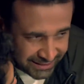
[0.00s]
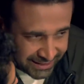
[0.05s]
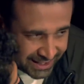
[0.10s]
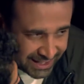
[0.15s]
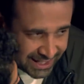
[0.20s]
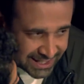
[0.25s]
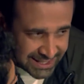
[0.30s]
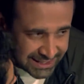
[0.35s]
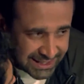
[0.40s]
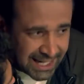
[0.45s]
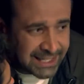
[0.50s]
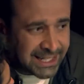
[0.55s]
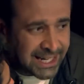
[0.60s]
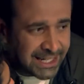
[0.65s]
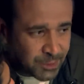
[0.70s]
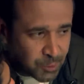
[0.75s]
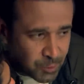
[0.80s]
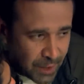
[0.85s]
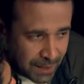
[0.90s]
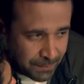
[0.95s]
ده الا اذا
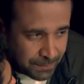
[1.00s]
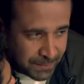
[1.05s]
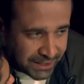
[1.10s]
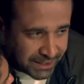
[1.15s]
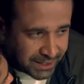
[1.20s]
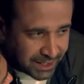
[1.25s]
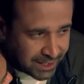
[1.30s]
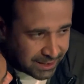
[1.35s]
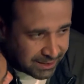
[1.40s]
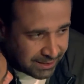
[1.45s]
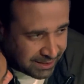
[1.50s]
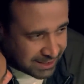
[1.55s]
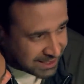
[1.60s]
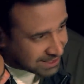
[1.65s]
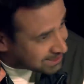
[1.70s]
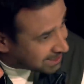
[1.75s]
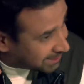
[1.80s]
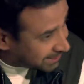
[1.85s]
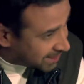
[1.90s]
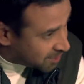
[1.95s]
اتعدلت وحبيتها
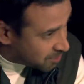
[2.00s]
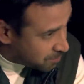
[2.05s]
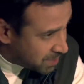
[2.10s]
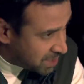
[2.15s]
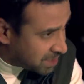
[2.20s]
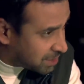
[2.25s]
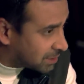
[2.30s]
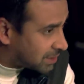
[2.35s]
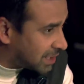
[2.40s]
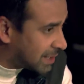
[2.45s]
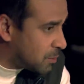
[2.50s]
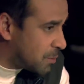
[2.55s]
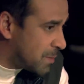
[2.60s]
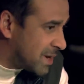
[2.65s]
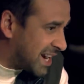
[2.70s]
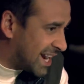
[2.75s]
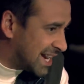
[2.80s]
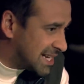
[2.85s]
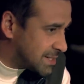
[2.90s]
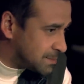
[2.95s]
بس انا لو منك اضربه
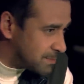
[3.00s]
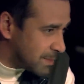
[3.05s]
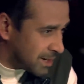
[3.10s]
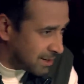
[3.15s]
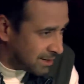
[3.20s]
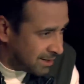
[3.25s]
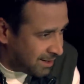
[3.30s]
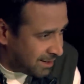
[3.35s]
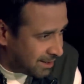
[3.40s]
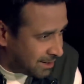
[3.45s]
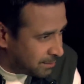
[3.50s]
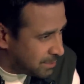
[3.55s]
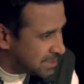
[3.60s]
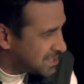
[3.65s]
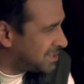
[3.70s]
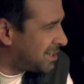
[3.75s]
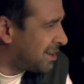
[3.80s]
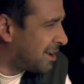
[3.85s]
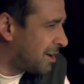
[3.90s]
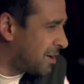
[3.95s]
بالجزمه
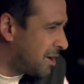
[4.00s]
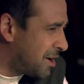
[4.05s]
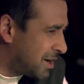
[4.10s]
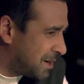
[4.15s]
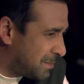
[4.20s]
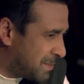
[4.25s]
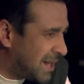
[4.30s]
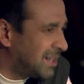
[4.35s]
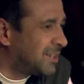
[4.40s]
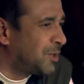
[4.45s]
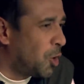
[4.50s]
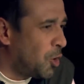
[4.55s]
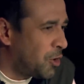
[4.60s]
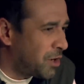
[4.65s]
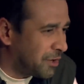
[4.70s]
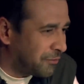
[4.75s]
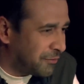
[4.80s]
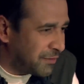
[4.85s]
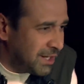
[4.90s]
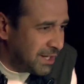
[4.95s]
بس ده قرارك بقى انت
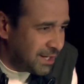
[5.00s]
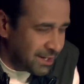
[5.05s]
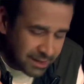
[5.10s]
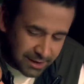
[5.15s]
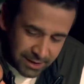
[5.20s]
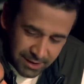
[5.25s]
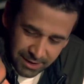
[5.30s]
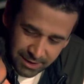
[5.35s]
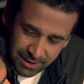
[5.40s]
حره فيه